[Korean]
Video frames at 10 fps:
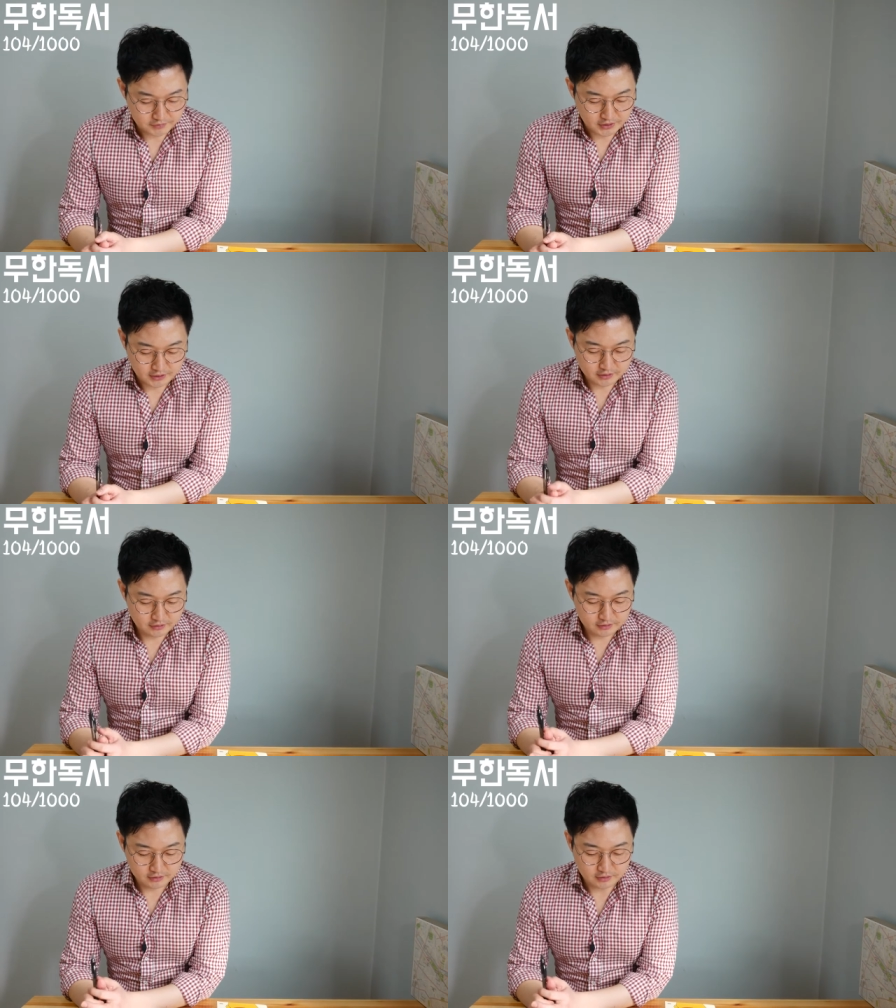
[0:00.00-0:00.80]

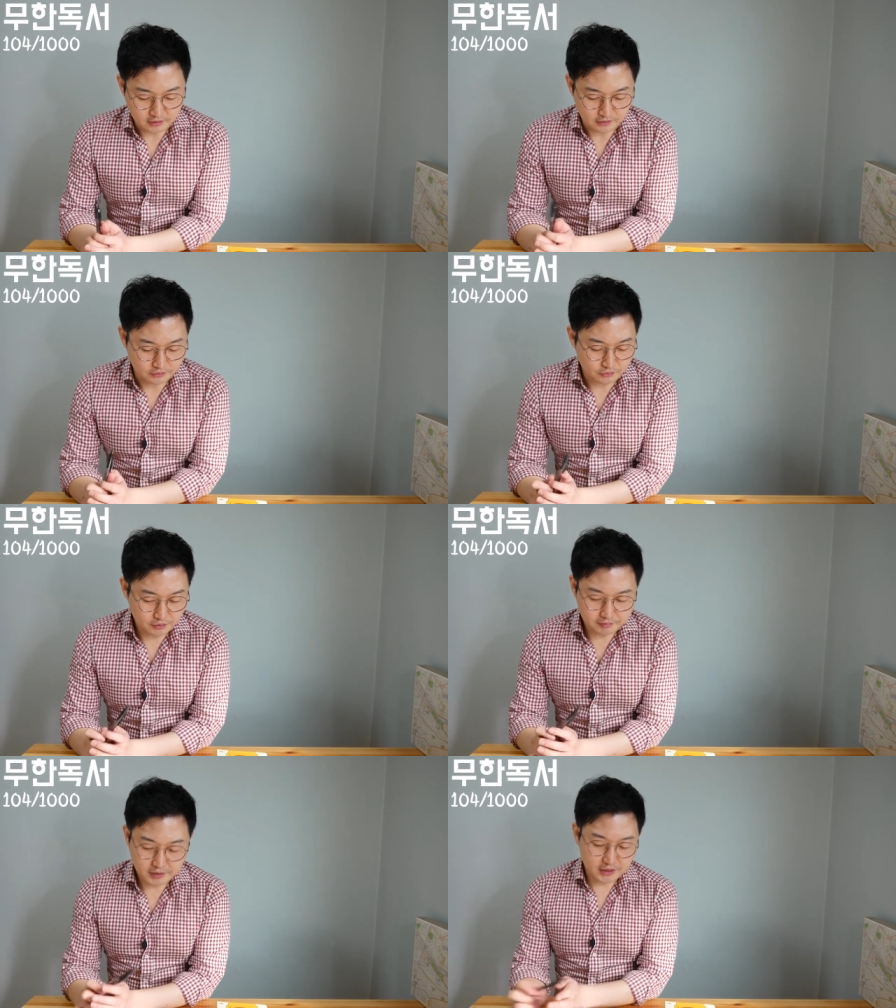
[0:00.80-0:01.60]
책은 어,
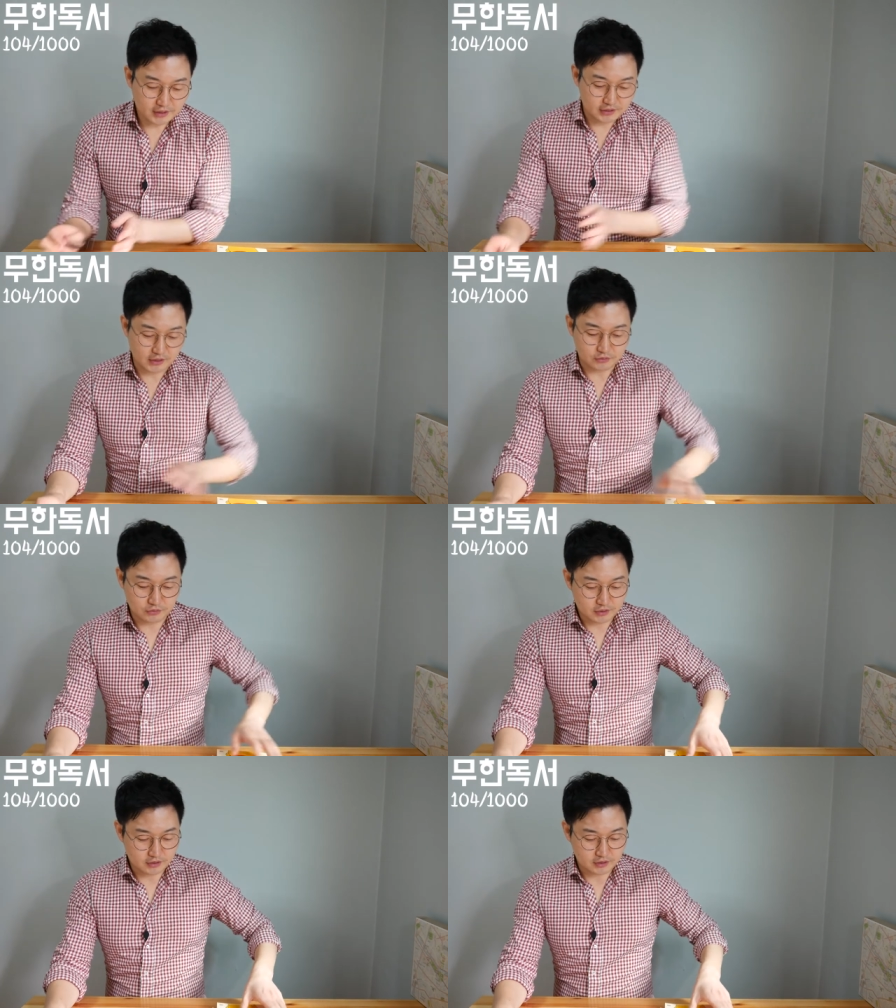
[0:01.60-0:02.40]
오랜만에 제가
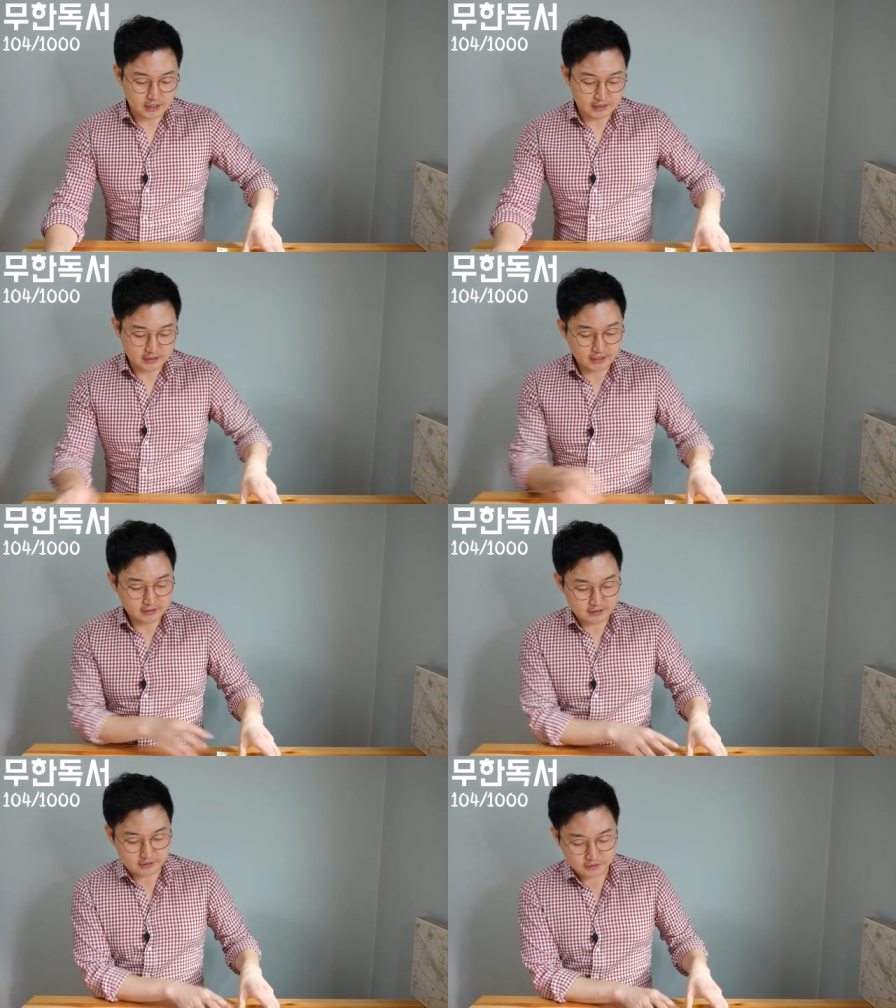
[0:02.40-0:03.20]
좀 그냥 책을
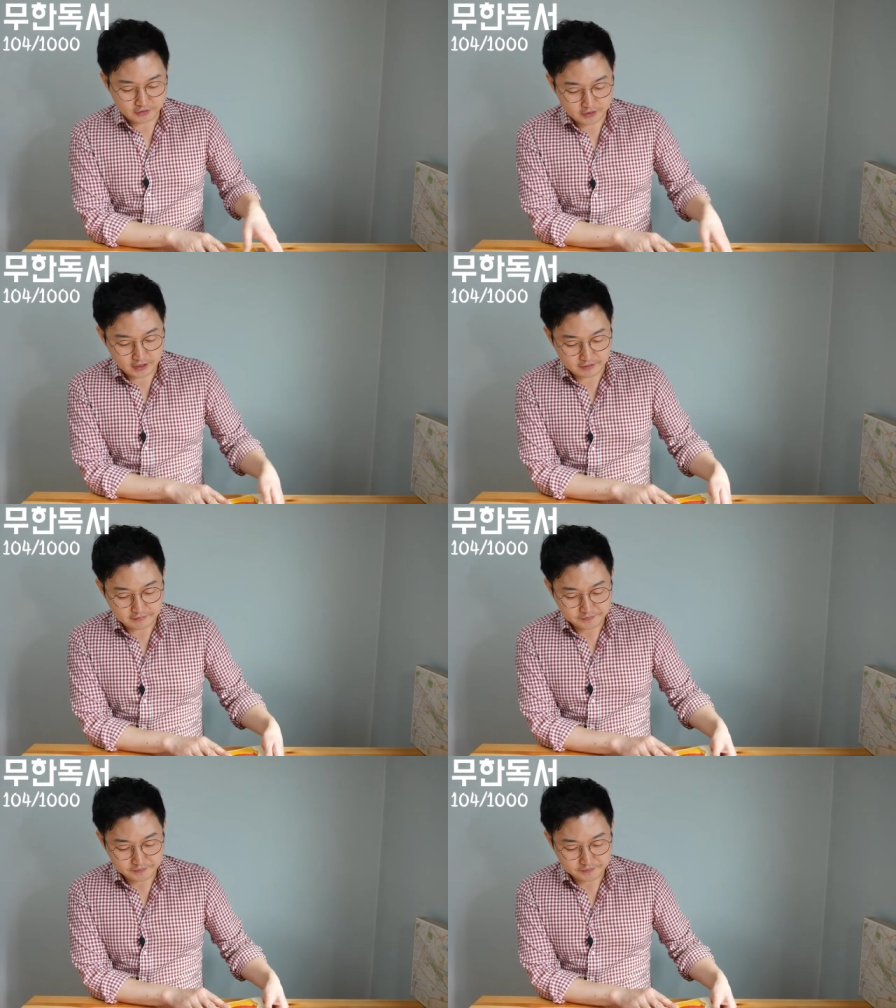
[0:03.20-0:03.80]
읽었는데